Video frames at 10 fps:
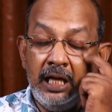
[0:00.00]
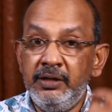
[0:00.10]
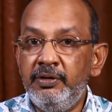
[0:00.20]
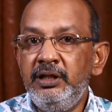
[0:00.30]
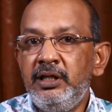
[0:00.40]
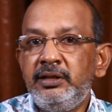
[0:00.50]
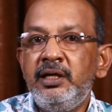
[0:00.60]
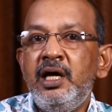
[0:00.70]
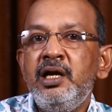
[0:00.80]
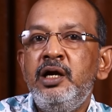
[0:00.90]
அதுக்கு வந்து இந்த
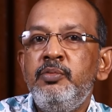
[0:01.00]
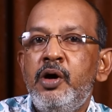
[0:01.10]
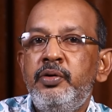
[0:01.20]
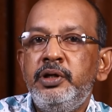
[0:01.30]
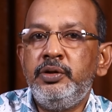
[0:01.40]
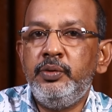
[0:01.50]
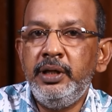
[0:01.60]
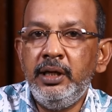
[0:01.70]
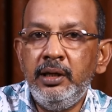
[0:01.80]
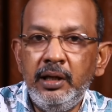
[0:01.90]
தென்னார்காடு
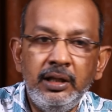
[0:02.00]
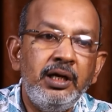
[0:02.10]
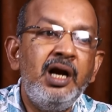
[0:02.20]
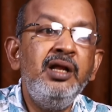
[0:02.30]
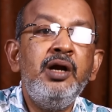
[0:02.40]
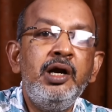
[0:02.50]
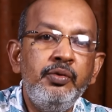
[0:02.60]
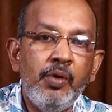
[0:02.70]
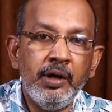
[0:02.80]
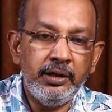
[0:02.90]
மாவட்டத்தினுடைய அதை
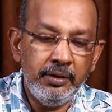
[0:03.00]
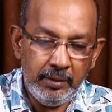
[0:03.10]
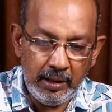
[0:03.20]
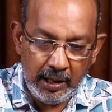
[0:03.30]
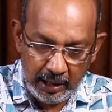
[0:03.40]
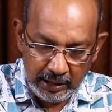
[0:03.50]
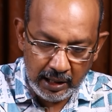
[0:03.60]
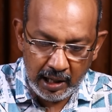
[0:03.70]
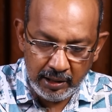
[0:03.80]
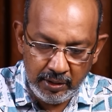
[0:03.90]
நடுநாடுன்னுவாங்க அதை அந்த
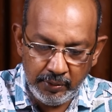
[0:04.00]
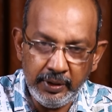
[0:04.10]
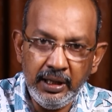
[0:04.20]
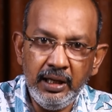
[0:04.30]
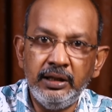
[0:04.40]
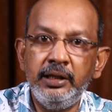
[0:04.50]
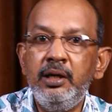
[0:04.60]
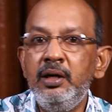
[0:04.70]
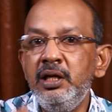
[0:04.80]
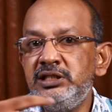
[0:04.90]
நாட்டினுடைய அந்த
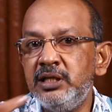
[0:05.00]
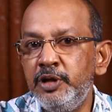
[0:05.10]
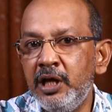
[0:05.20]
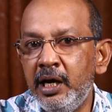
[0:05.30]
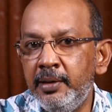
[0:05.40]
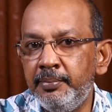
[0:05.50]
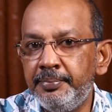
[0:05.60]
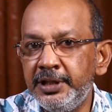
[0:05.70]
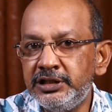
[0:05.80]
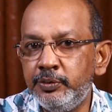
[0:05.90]
இருளர் சமுதாயம்
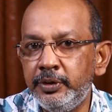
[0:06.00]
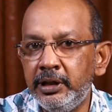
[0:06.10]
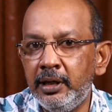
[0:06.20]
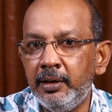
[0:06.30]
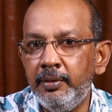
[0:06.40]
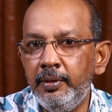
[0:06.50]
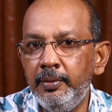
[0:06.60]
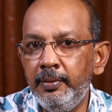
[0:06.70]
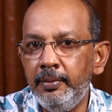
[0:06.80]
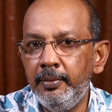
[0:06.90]
பேசக்கூடிய
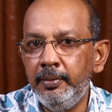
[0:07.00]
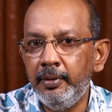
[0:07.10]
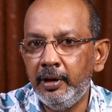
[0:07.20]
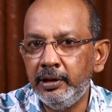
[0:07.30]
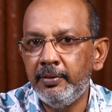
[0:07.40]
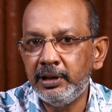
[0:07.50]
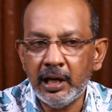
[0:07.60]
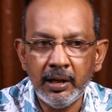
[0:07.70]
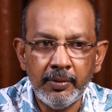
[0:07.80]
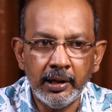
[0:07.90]
அந்த
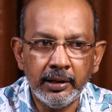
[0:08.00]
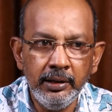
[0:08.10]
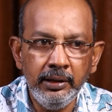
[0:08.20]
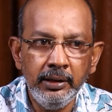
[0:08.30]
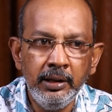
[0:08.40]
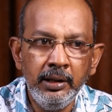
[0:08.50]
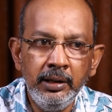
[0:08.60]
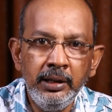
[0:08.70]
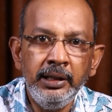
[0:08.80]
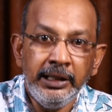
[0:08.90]
வட்டார வழக்கு
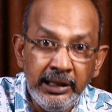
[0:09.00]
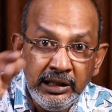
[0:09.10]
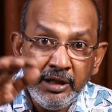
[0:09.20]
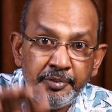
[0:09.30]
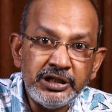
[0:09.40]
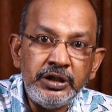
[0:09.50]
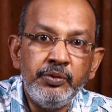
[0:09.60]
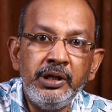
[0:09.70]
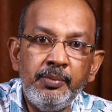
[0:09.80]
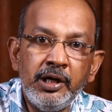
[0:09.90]
இங்கு
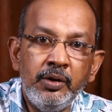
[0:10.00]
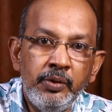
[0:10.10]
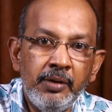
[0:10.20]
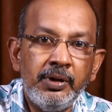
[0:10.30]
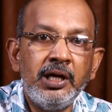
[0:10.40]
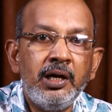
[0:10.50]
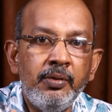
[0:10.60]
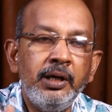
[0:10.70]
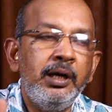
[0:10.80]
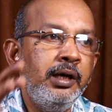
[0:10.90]
பேசக்கூடிய மக்களுடைய வட்டார
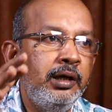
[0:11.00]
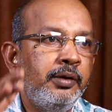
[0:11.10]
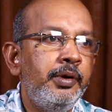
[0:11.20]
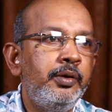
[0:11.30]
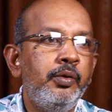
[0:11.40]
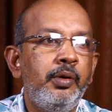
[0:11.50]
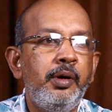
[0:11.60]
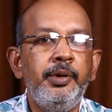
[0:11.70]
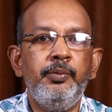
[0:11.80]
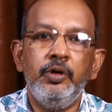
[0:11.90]
வழக்கெல்லாம் எங்களுக்கு வேணும்
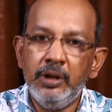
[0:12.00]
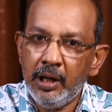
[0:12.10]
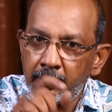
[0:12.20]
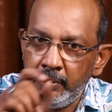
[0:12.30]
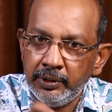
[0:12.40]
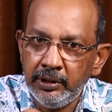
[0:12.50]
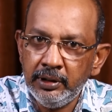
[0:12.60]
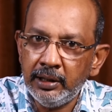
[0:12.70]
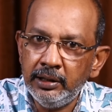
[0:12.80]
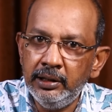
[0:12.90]
அப்படின்பொழுது அவர் வந்து
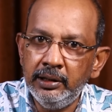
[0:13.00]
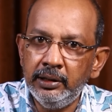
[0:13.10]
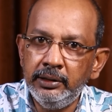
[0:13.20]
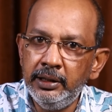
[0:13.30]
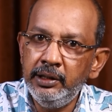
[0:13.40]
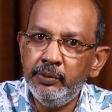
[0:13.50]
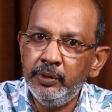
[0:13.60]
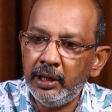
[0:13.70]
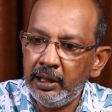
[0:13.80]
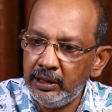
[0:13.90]
அதுக்கு எழுதி
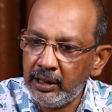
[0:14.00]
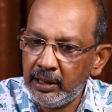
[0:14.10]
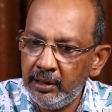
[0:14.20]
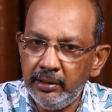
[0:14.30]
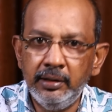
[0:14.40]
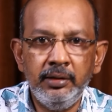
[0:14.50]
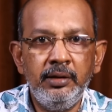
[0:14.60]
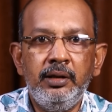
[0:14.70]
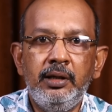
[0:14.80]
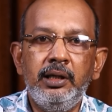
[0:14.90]
கொடுக்குறாரு அந்த
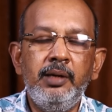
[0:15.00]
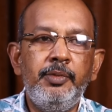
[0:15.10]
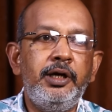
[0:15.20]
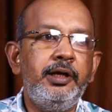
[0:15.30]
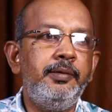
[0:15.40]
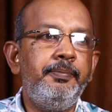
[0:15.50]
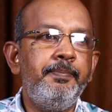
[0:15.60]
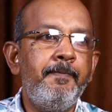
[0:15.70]
அதெல்லாம் பண்ணுறாரு